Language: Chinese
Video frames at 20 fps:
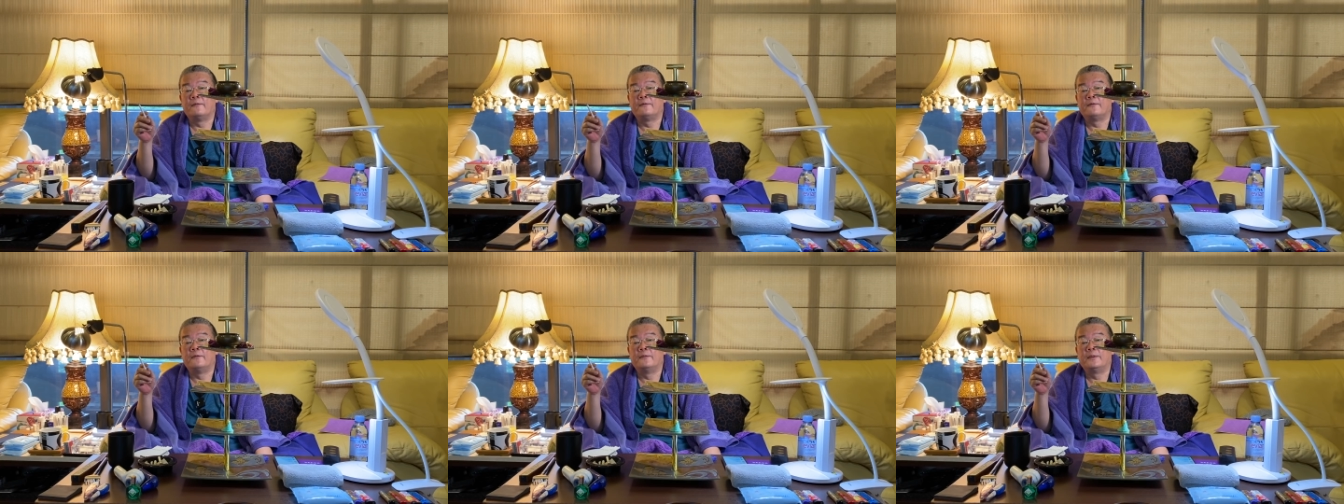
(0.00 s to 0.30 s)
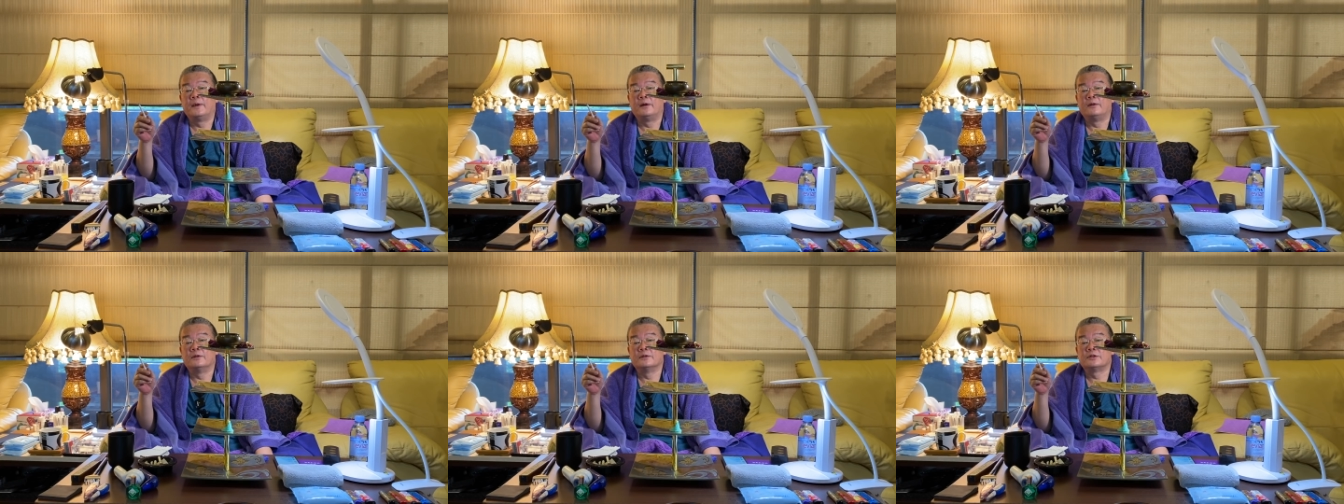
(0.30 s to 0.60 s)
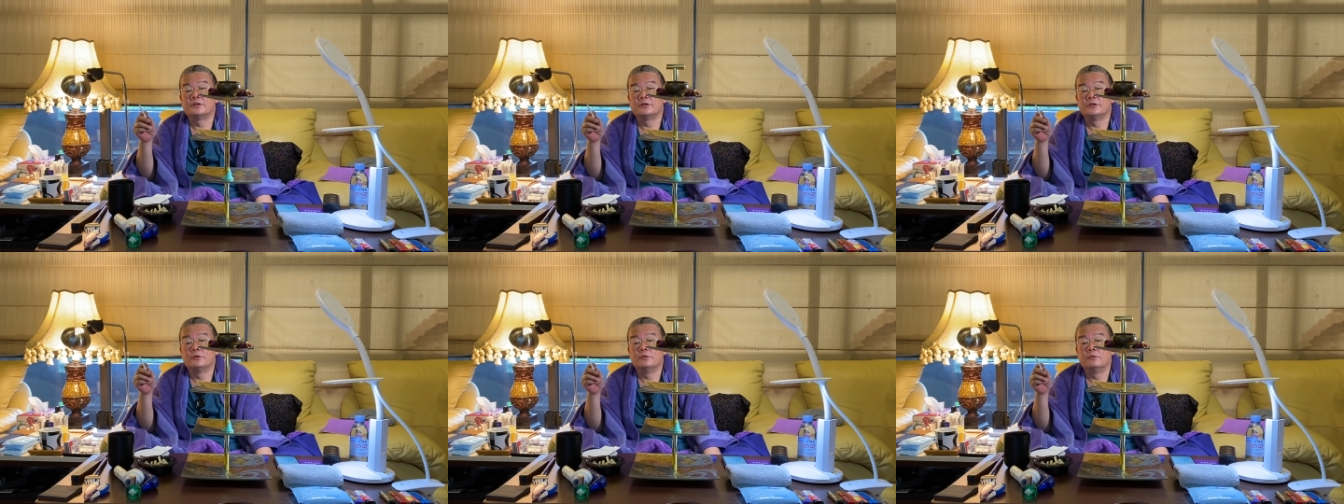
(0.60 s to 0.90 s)
福报
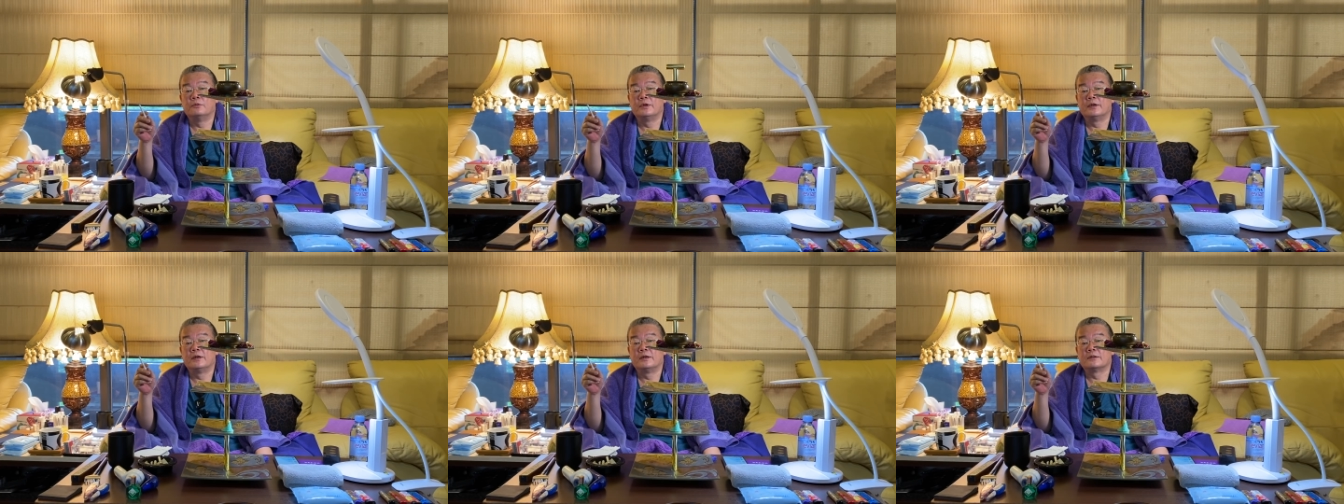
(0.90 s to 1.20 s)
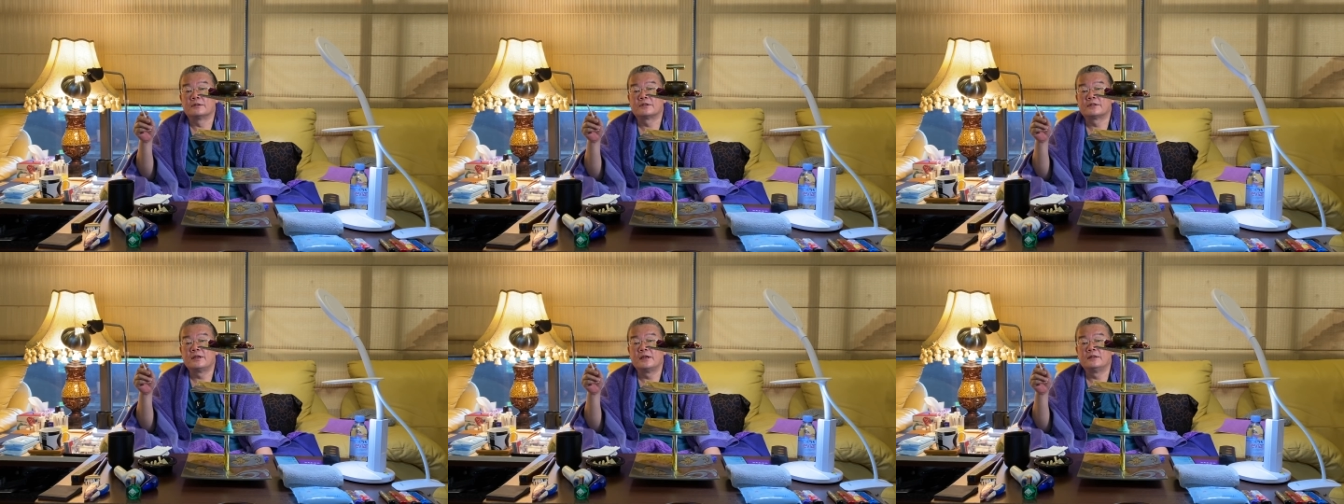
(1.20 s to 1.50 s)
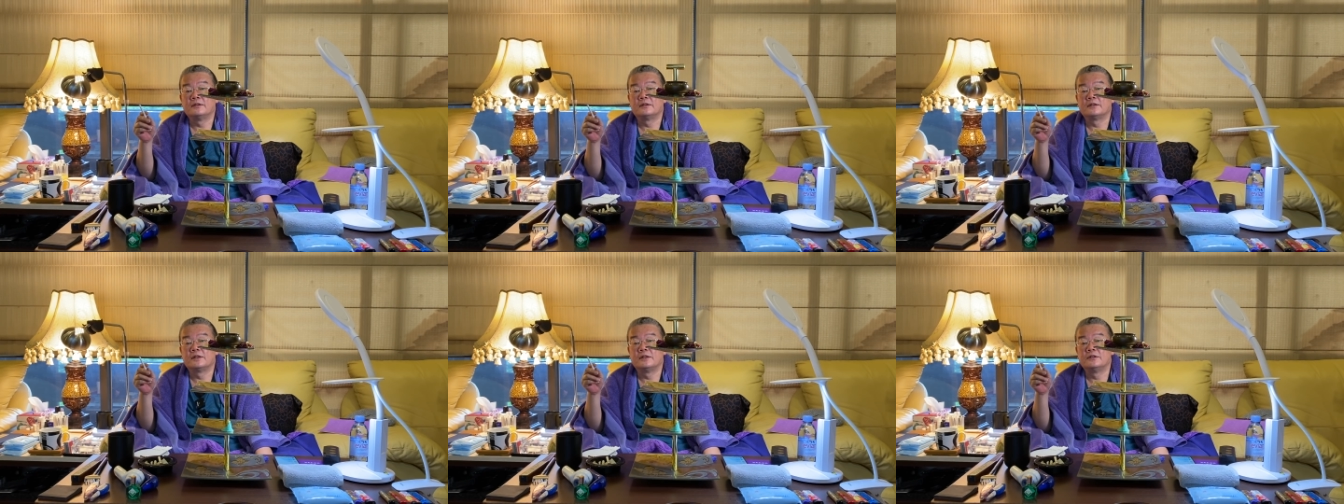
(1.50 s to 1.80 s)
及无量
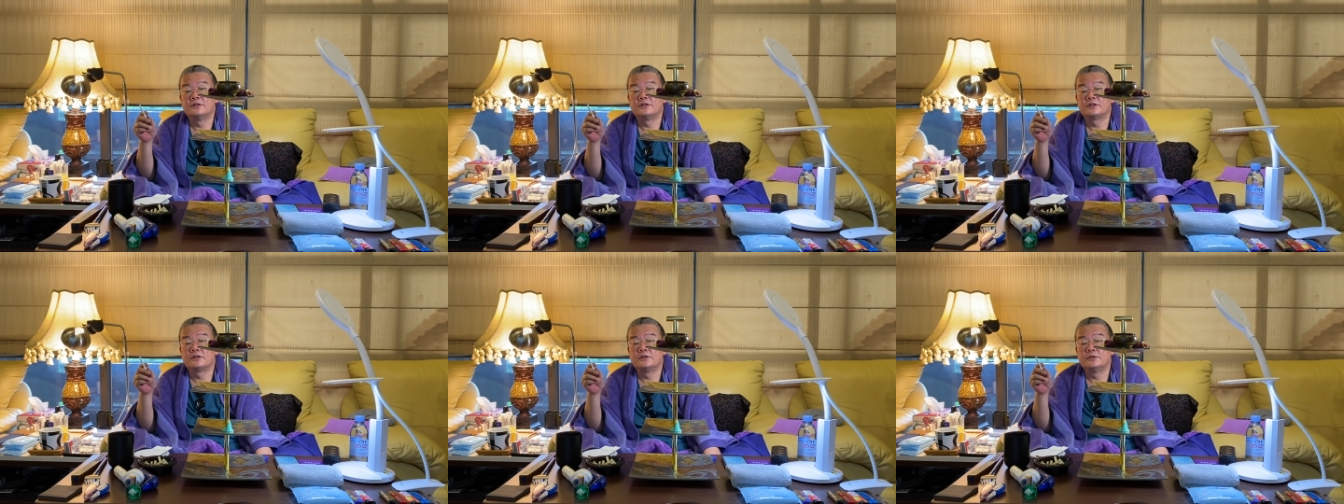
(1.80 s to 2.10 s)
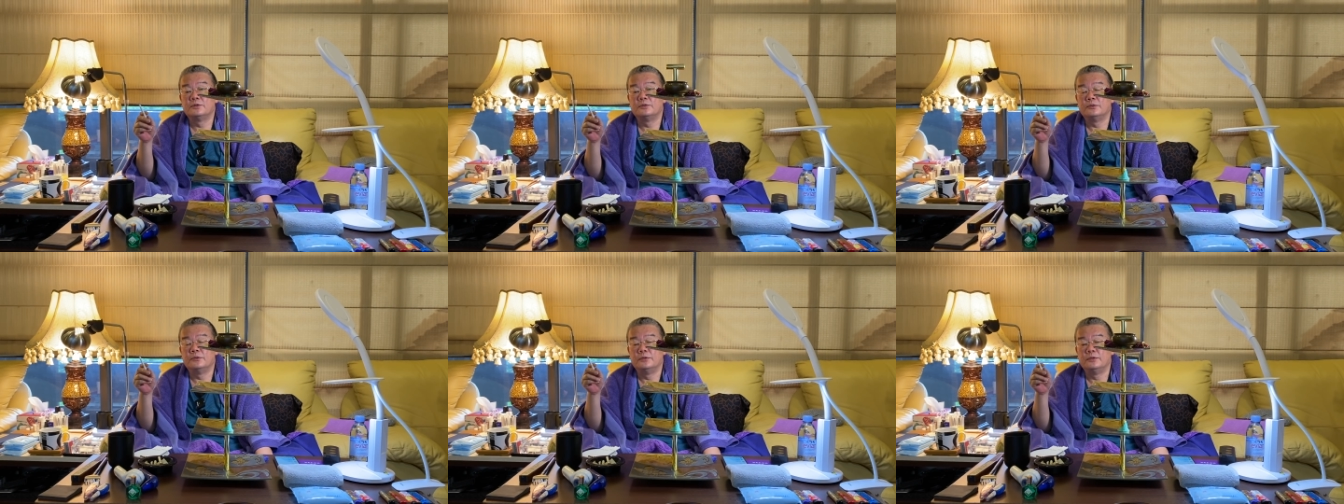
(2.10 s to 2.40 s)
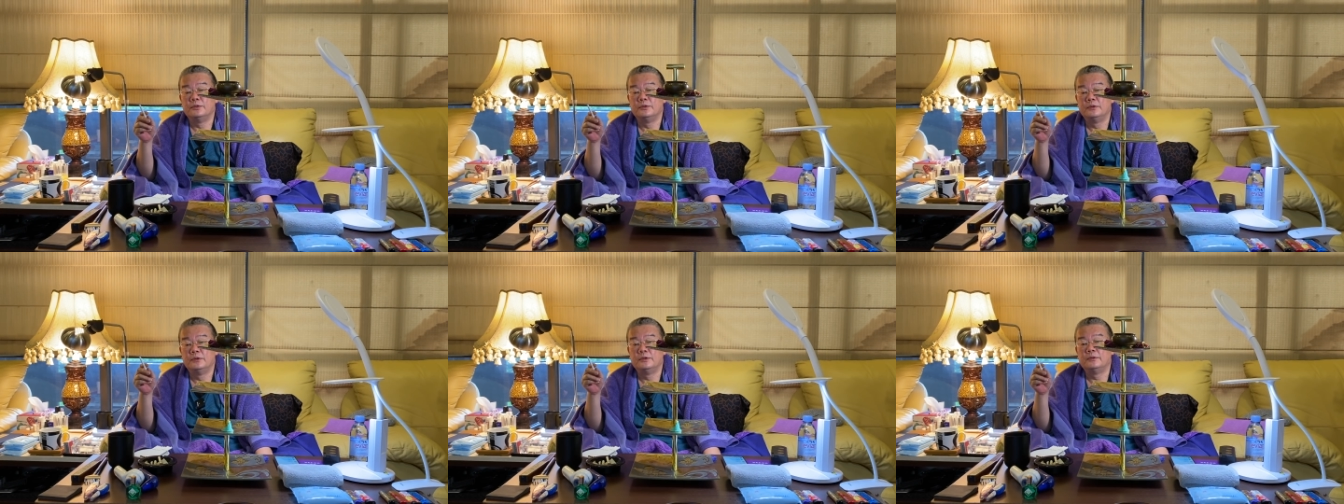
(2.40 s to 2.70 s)
善根之
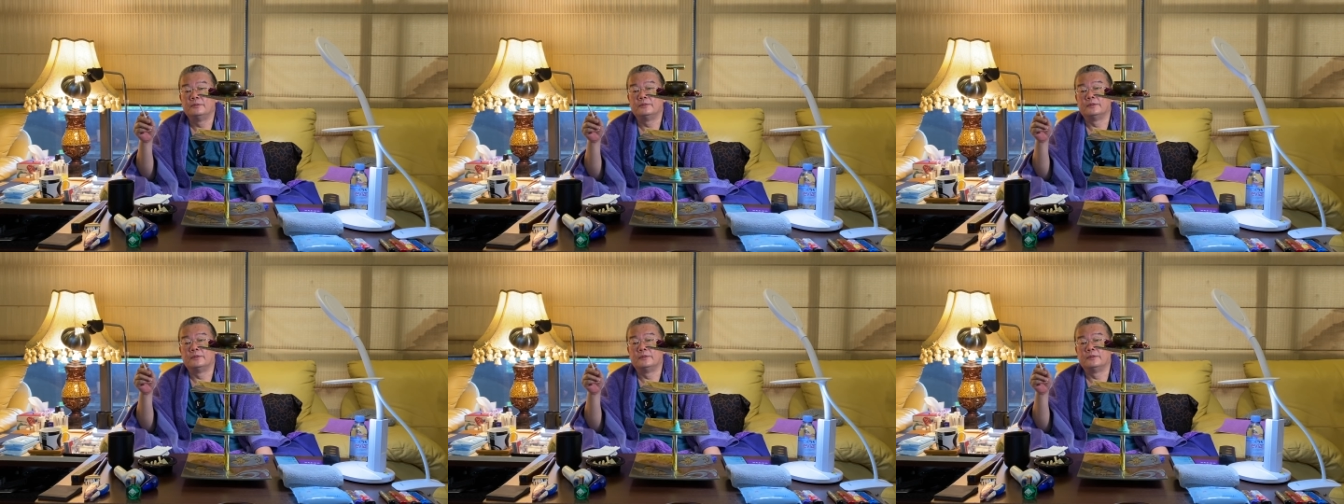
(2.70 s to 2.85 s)
余